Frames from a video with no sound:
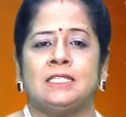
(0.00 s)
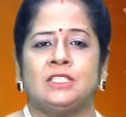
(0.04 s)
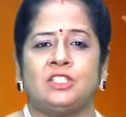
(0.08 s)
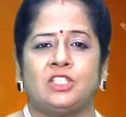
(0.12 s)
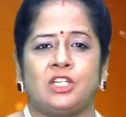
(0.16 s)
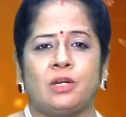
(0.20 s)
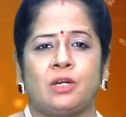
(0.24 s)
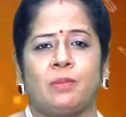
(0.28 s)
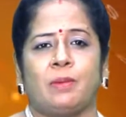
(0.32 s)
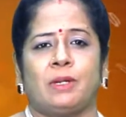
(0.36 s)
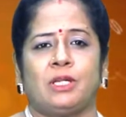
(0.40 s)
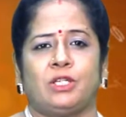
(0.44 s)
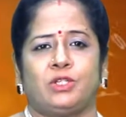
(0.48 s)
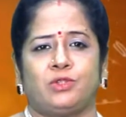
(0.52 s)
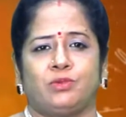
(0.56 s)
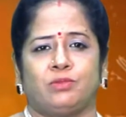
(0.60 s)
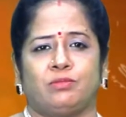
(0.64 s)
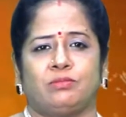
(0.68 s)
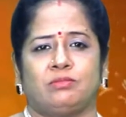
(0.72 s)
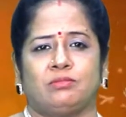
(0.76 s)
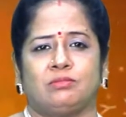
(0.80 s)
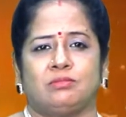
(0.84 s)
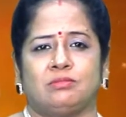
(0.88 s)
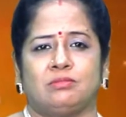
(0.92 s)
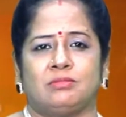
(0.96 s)
డబల్యూ
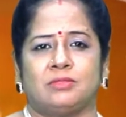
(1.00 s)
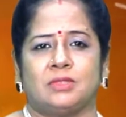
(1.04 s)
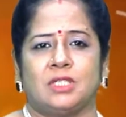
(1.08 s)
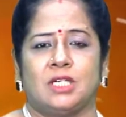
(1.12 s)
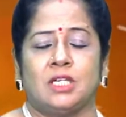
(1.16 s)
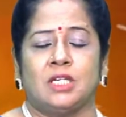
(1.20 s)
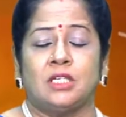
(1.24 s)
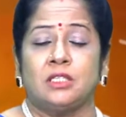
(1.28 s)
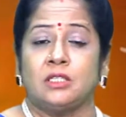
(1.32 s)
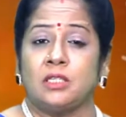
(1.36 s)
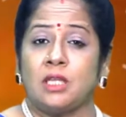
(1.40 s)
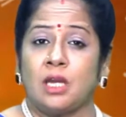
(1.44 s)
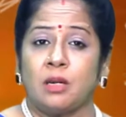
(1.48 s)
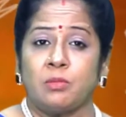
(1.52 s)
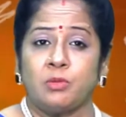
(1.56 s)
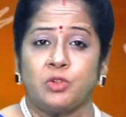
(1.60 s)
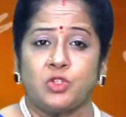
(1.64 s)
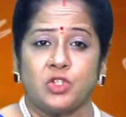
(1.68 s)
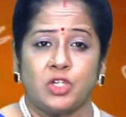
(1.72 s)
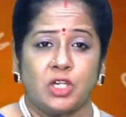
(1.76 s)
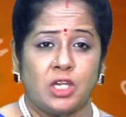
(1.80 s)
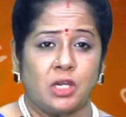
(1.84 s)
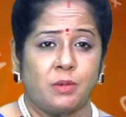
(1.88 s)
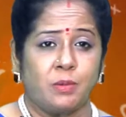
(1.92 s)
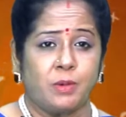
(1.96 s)
తాము
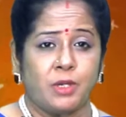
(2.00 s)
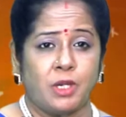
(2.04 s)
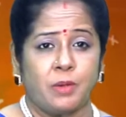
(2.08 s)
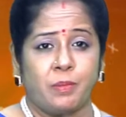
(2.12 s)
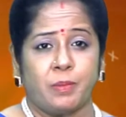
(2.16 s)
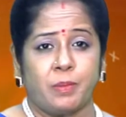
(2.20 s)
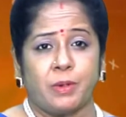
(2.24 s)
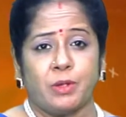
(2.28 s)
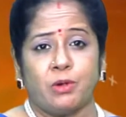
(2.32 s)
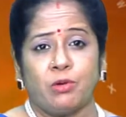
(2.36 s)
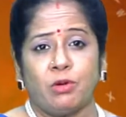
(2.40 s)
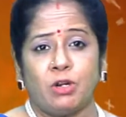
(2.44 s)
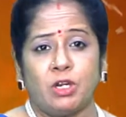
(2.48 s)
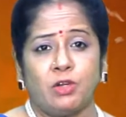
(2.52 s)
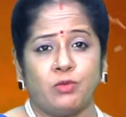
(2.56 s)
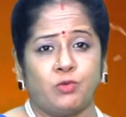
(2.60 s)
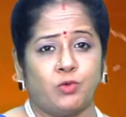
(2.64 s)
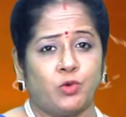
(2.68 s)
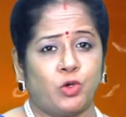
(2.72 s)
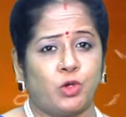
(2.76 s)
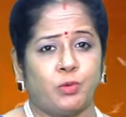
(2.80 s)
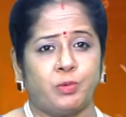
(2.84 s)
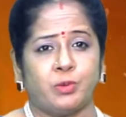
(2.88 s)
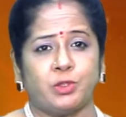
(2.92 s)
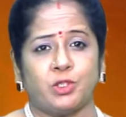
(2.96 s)
చేయబోయే పనుల్ని
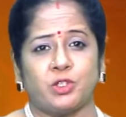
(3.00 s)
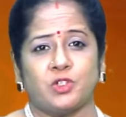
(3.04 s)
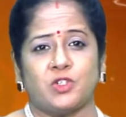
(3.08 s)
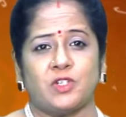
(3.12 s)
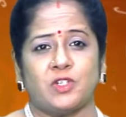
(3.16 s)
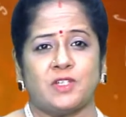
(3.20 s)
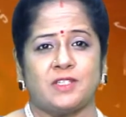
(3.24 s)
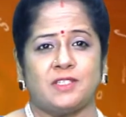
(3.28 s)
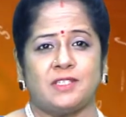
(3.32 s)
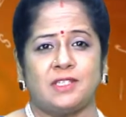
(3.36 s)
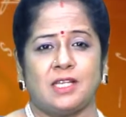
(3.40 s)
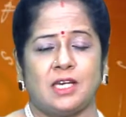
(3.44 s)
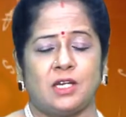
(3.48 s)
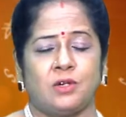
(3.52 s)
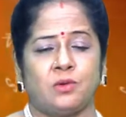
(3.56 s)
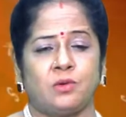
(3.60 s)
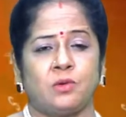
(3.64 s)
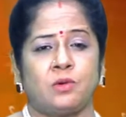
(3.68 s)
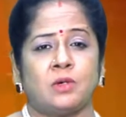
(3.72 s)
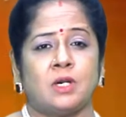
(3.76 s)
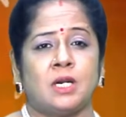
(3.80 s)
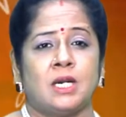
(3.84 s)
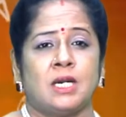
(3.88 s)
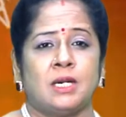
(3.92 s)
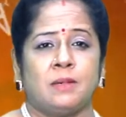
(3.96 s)
ఓర్పుతో చేస్తారు
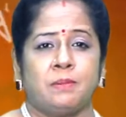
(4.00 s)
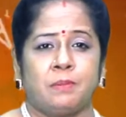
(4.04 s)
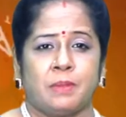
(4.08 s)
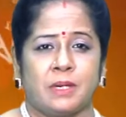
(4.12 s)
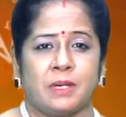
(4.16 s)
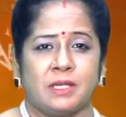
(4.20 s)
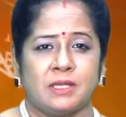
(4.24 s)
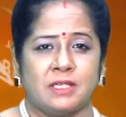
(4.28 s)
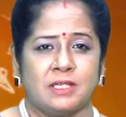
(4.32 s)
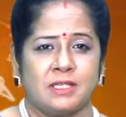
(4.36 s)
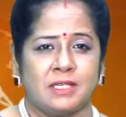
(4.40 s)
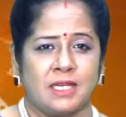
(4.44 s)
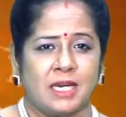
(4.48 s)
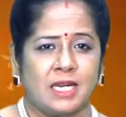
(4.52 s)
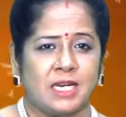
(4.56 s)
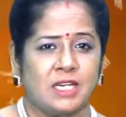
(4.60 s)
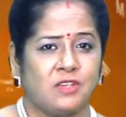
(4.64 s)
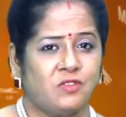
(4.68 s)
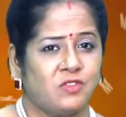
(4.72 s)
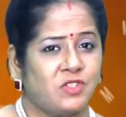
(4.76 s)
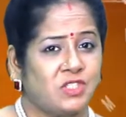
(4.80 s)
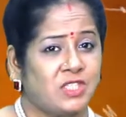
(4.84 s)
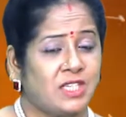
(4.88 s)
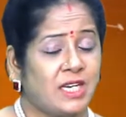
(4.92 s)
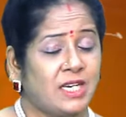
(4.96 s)
ప్రతిదాన్ని
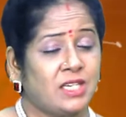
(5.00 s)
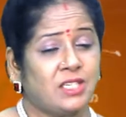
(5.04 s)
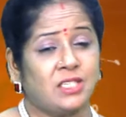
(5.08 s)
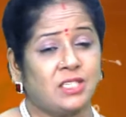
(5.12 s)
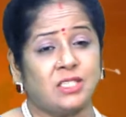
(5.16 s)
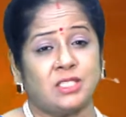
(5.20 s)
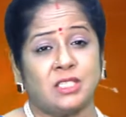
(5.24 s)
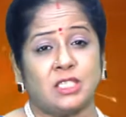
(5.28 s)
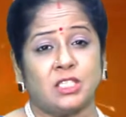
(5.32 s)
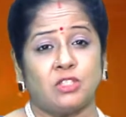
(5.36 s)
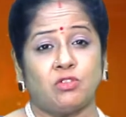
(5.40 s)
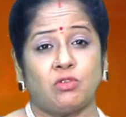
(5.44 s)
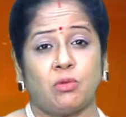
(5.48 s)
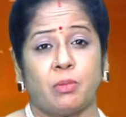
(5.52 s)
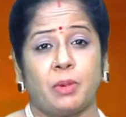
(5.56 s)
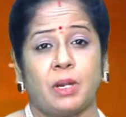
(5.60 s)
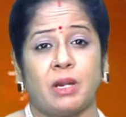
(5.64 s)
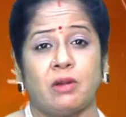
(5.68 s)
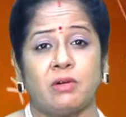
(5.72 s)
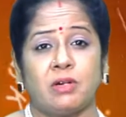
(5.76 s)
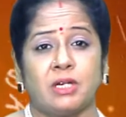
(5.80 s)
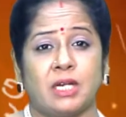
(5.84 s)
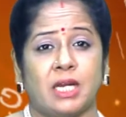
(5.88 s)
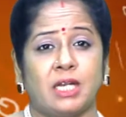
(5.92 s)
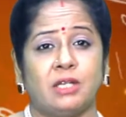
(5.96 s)
విశ్లేషించే
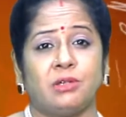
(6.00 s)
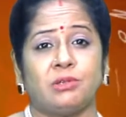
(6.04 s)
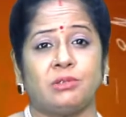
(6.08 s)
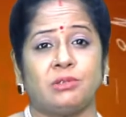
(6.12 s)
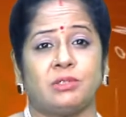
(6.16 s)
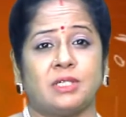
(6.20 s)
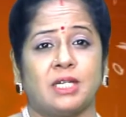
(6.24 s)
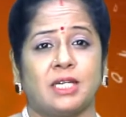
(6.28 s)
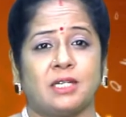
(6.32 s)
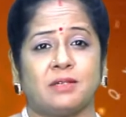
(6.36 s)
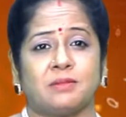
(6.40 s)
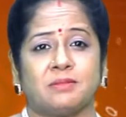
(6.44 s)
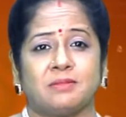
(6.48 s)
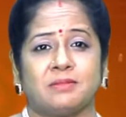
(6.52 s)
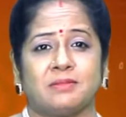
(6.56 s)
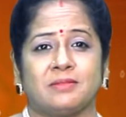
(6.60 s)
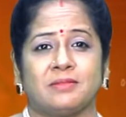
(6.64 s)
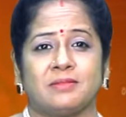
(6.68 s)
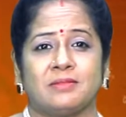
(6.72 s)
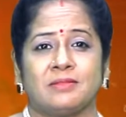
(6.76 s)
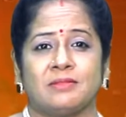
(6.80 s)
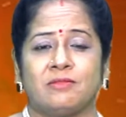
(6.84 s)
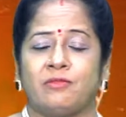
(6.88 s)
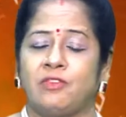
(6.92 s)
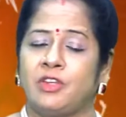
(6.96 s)
స్వభావం కలిగి ఉంటారు
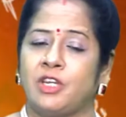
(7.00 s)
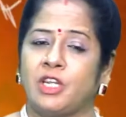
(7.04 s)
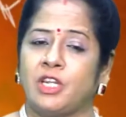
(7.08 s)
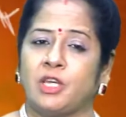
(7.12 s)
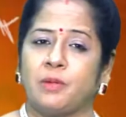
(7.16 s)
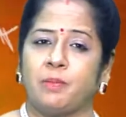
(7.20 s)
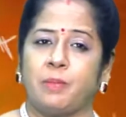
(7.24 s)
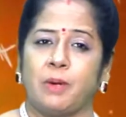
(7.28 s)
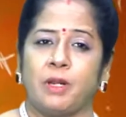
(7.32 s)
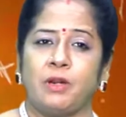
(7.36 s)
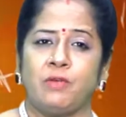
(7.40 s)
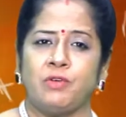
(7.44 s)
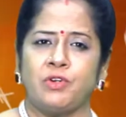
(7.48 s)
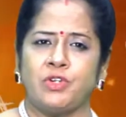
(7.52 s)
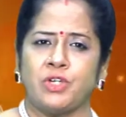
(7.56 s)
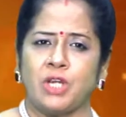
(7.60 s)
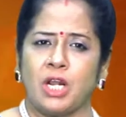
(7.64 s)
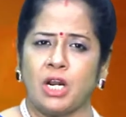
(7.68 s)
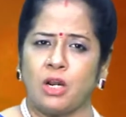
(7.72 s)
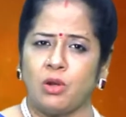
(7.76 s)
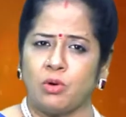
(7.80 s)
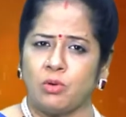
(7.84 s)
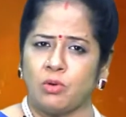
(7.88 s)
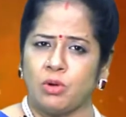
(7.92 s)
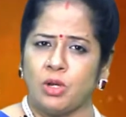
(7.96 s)
దీనికి పలు
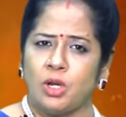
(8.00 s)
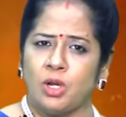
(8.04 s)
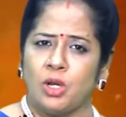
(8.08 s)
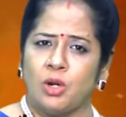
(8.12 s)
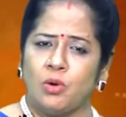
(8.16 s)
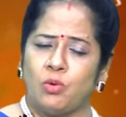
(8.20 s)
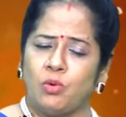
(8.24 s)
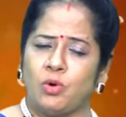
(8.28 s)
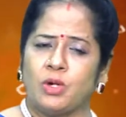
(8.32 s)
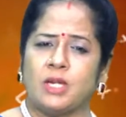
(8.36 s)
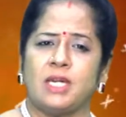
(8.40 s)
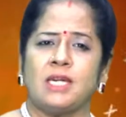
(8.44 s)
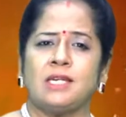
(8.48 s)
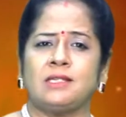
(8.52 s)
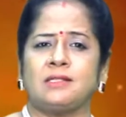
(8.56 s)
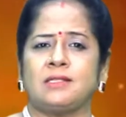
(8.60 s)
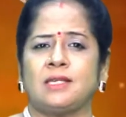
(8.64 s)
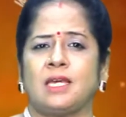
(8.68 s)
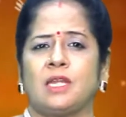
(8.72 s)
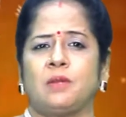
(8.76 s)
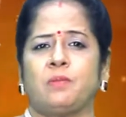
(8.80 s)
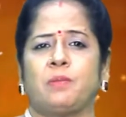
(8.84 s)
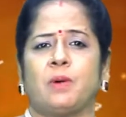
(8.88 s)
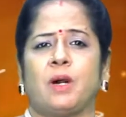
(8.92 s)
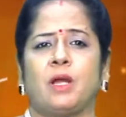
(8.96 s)
విషయాల్లో
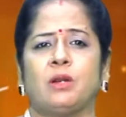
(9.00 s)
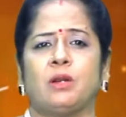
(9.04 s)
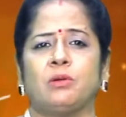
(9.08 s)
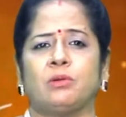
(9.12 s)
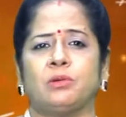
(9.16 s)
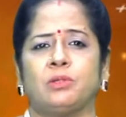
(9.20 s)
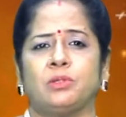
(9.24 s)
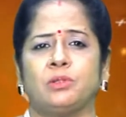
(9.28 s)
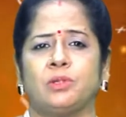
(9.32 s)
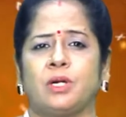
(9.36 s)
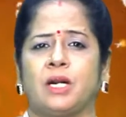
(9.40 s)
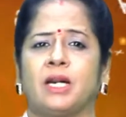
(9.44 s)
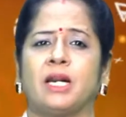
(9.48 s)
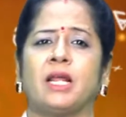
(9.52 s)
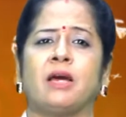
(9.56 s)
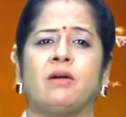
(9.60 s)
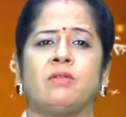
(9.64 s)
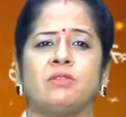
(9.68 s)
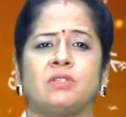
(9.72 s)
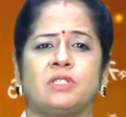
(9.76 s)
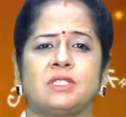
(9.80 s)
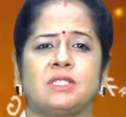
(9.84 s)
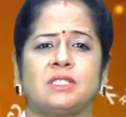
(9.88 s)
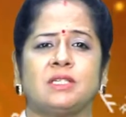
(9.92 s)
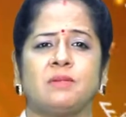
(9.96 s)
ఒకేసారి పాల్గొంటూ
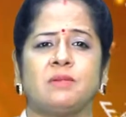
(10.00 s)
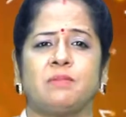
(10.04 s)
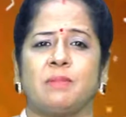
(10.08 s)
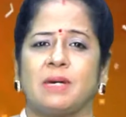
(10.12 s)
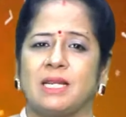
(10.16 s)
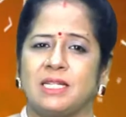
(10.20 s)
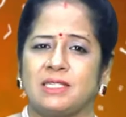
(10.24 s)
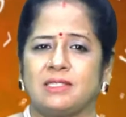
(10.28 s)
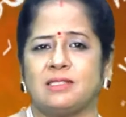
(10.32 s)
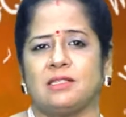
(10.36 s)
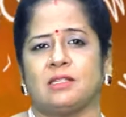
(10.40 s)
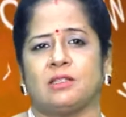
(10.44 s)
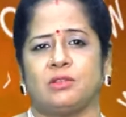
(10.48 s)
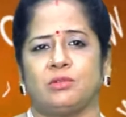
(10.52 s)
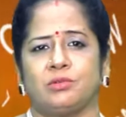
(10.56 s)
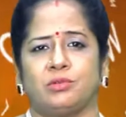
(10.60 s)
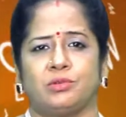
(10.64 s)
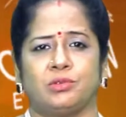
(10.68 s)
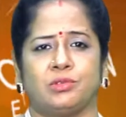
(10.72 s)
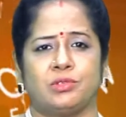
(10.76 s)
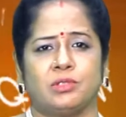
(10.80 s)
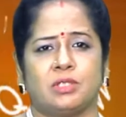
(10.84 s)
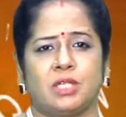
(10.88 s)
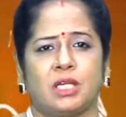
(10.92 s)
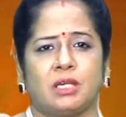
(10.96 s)
హడావుడి చేసే మనస్తత్వం
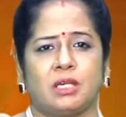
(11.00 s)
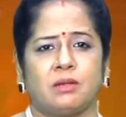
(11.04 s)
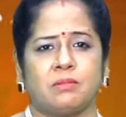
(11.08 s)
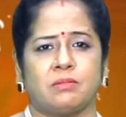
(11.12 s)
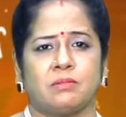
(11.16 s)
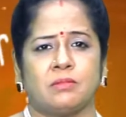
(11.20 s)
ఉంటుంది